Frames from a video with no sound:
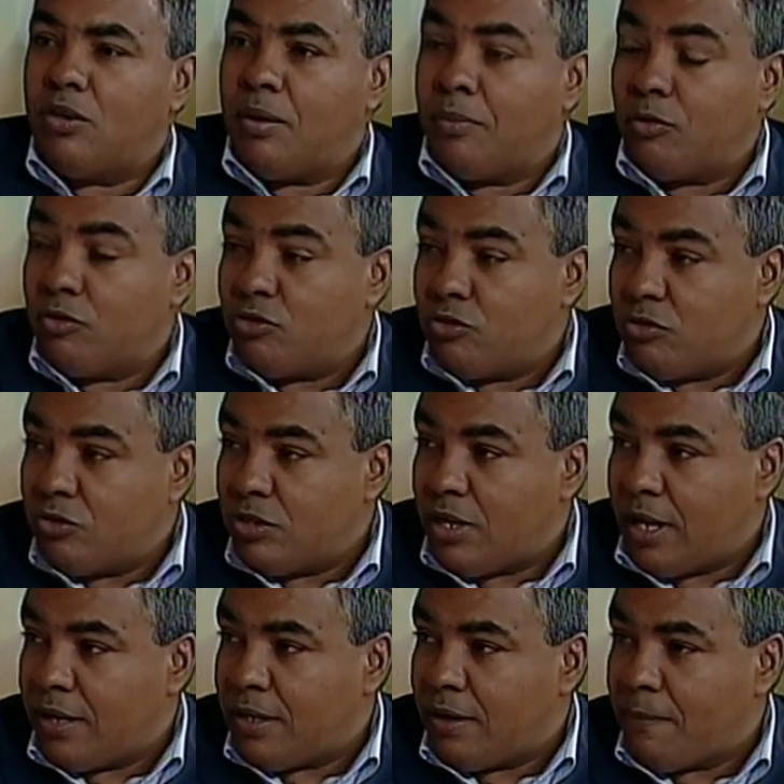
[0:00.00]
de la producción
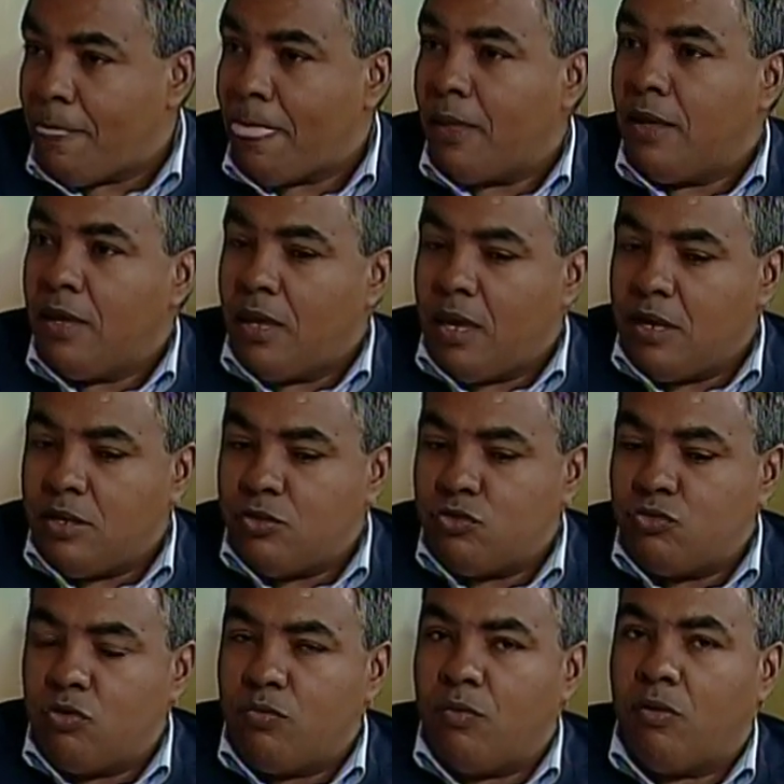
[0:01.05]
diaria en
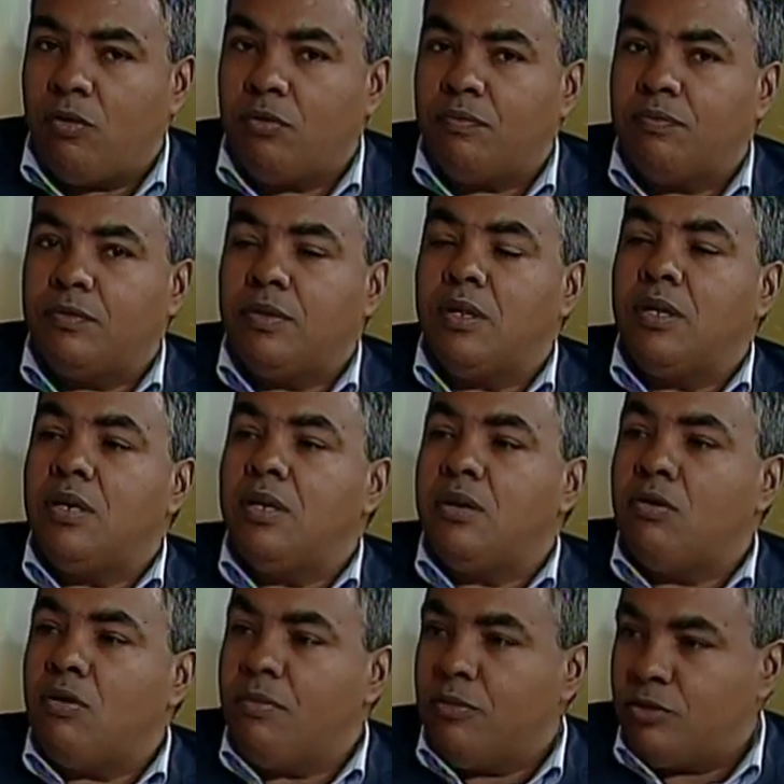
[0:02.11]
insumo y
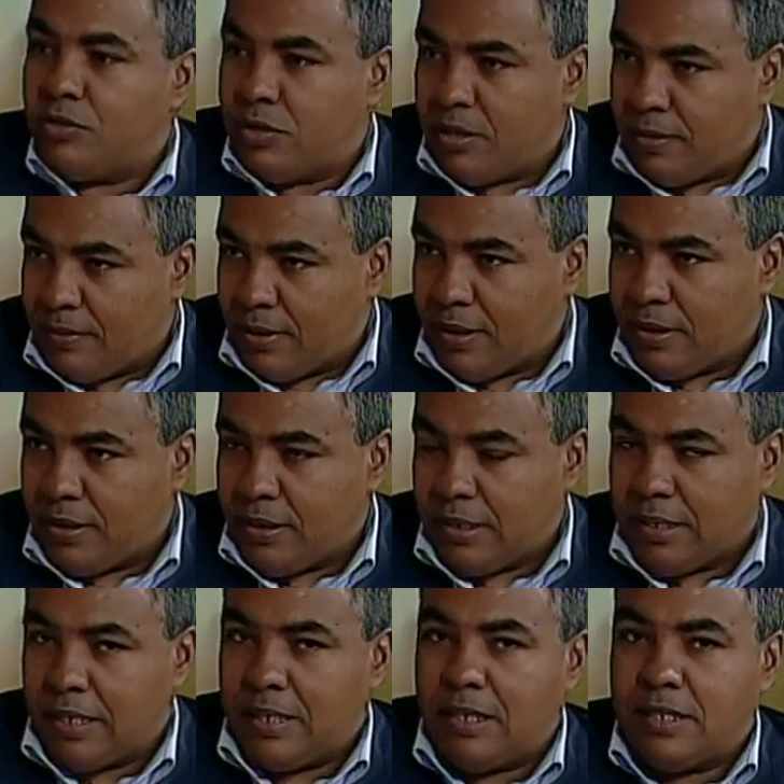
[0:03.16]
combustible.
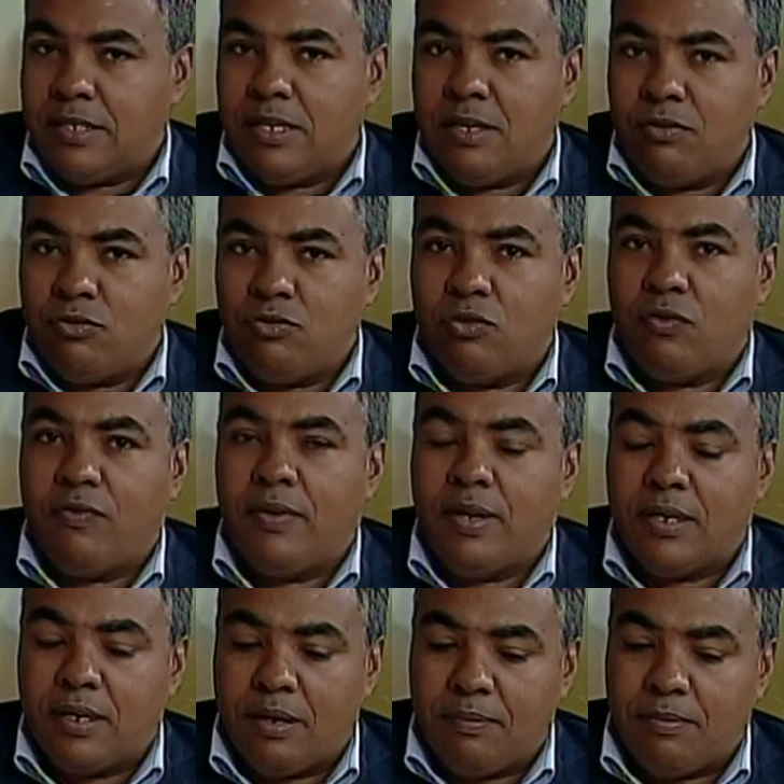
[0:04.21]
Es decir, un chofer
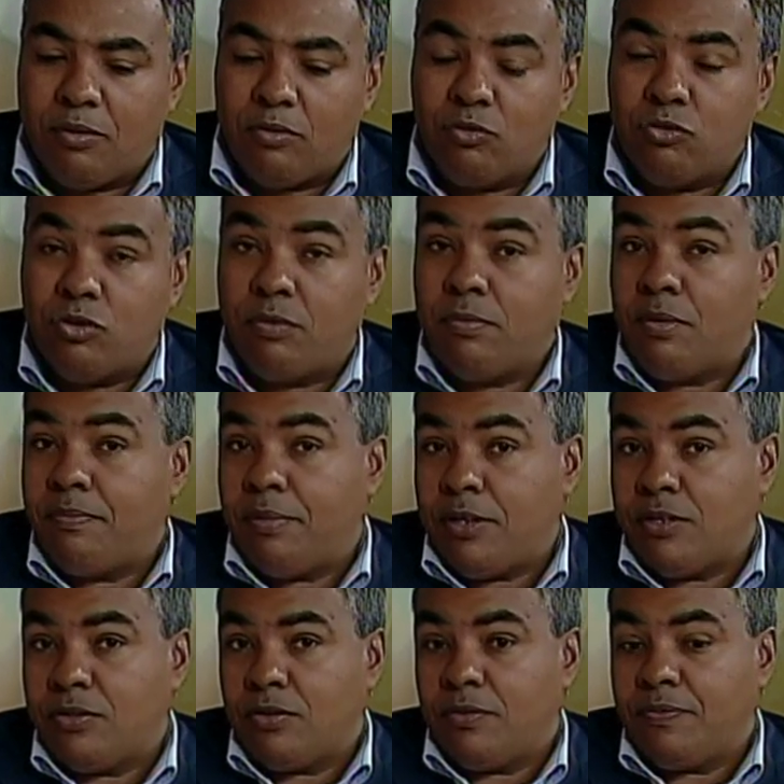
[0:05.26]
que produce mil
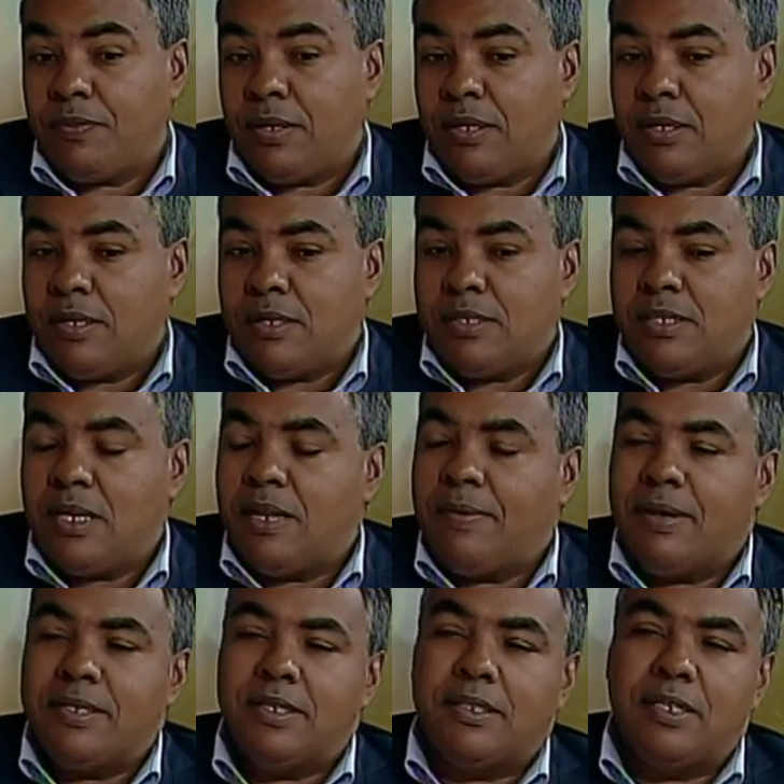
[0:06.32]
pesos, se le
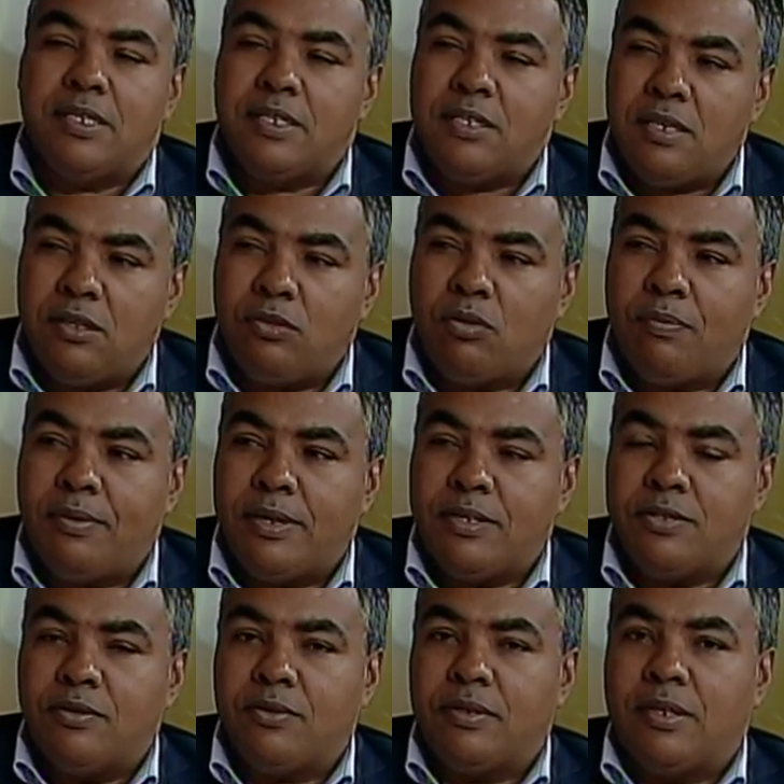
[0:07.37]
van 700
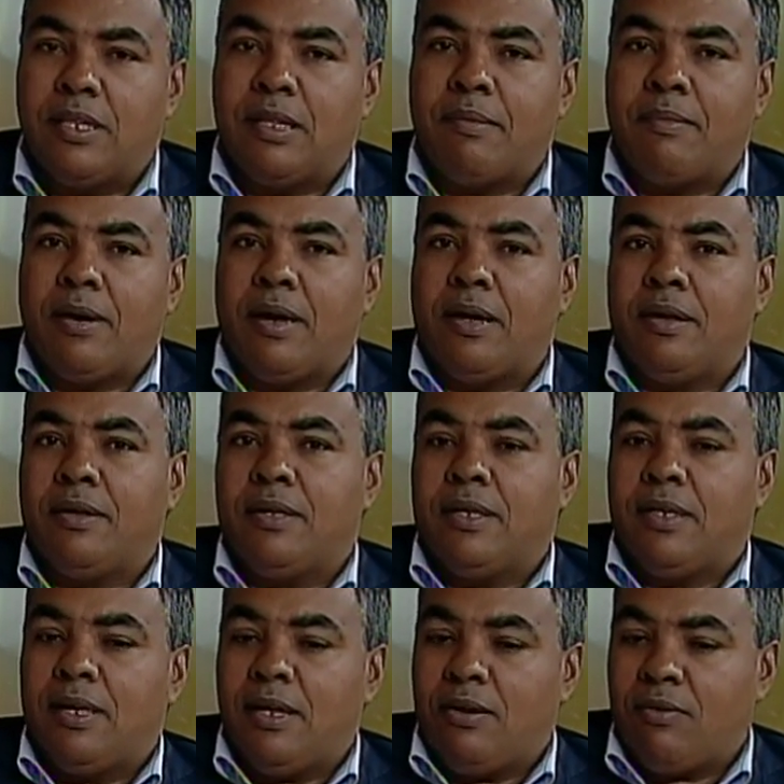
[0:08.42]
pesos nada más
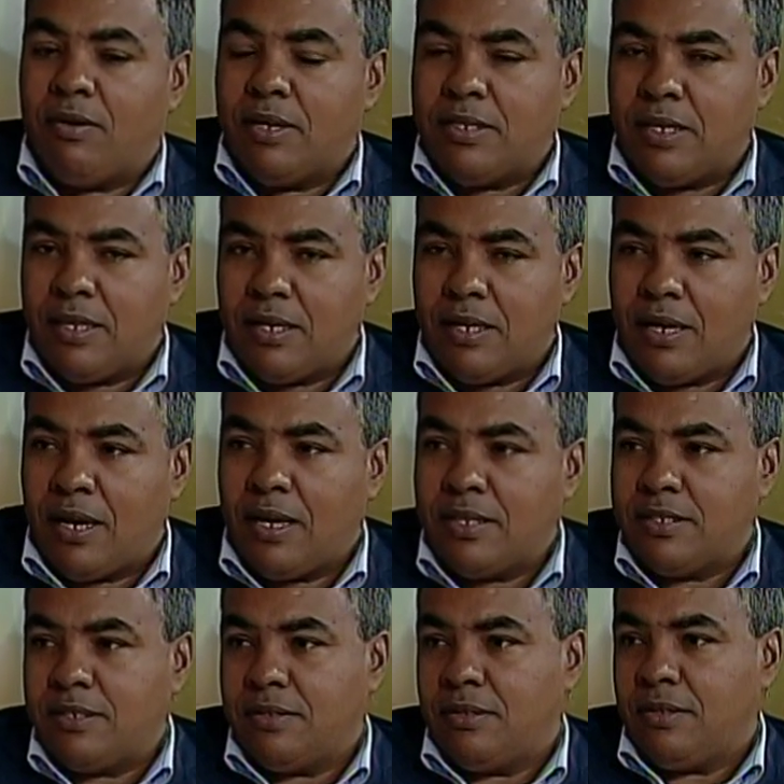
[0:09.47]
en lo que echa de
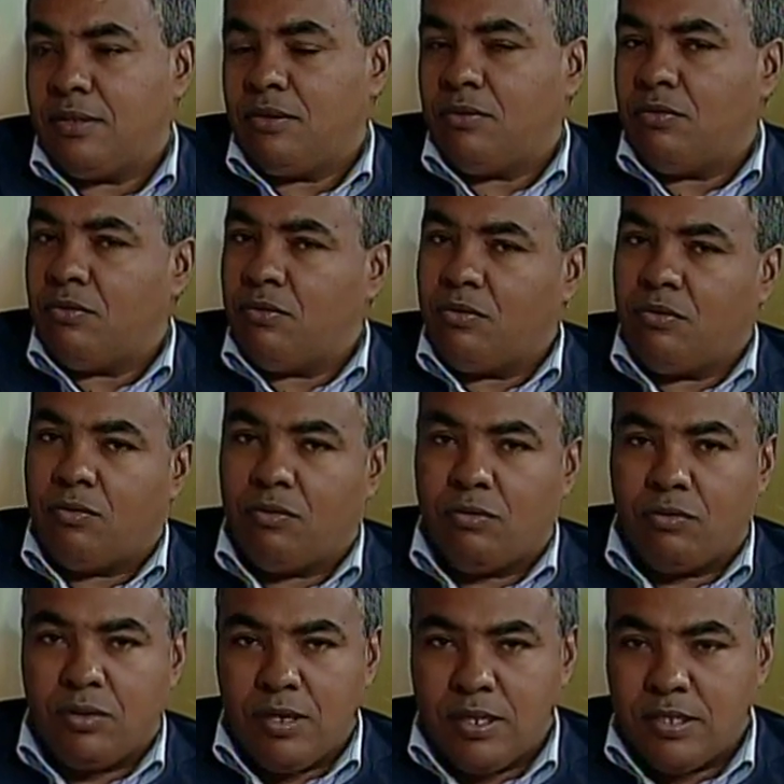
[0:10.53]
gas
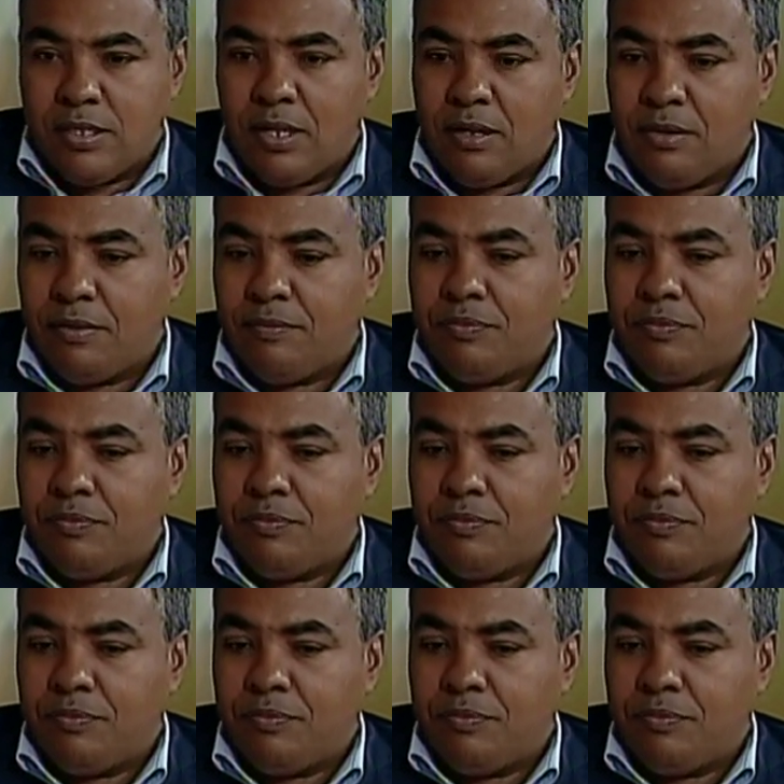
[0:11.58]
o diésel